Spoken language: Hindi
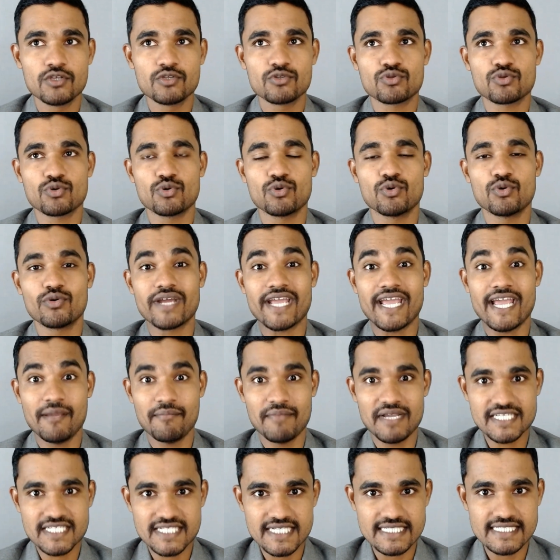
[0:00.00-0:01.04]
तो
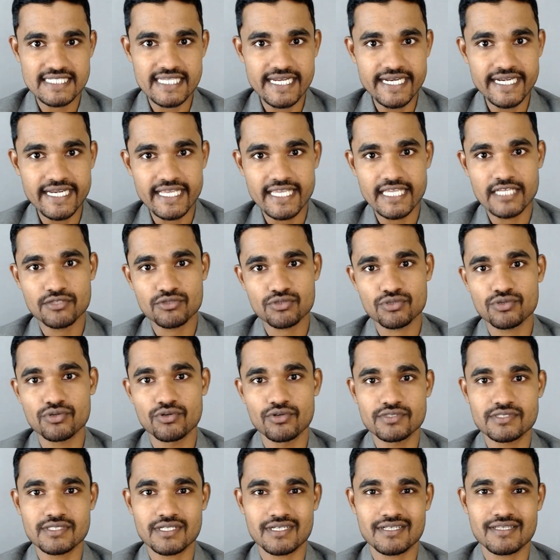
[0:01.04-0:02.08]
एम एच e के थ्रू
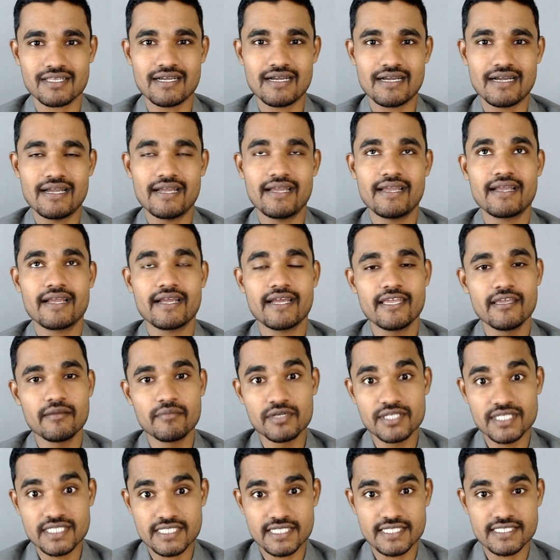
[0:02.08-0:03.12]
हो सकता है कई
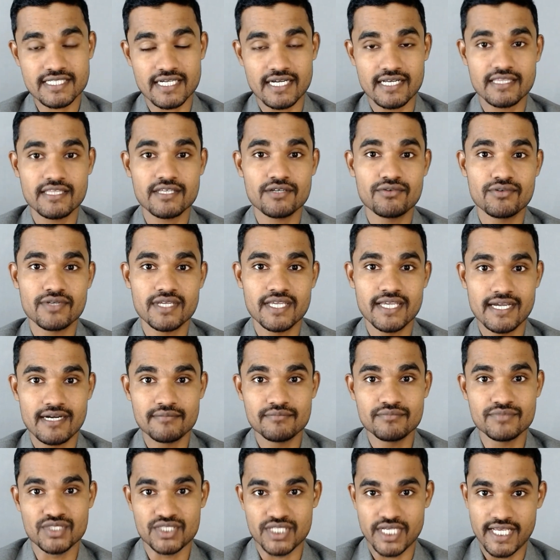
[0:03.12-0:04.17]
बच्चे चाहते होंगे
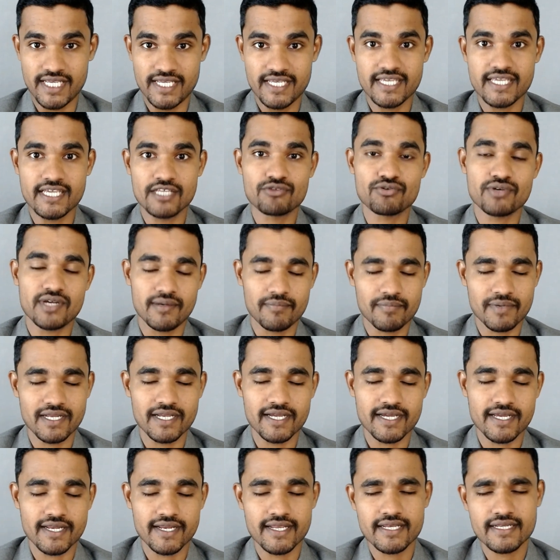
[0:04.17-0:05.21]
हम जेई e e के थ्रू
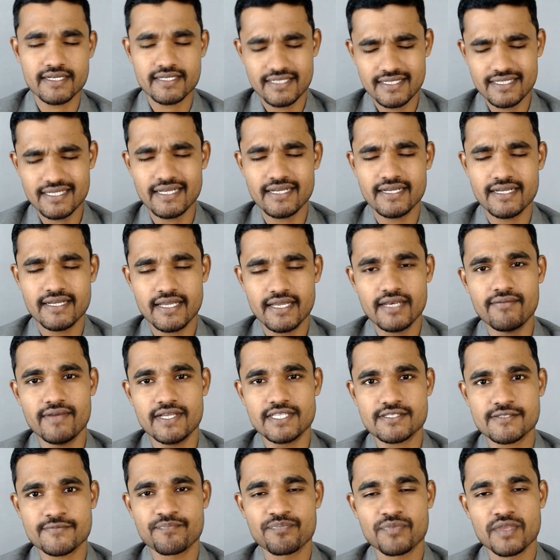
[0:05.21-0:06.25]
अप्लाई करेंगे ठीक है एनी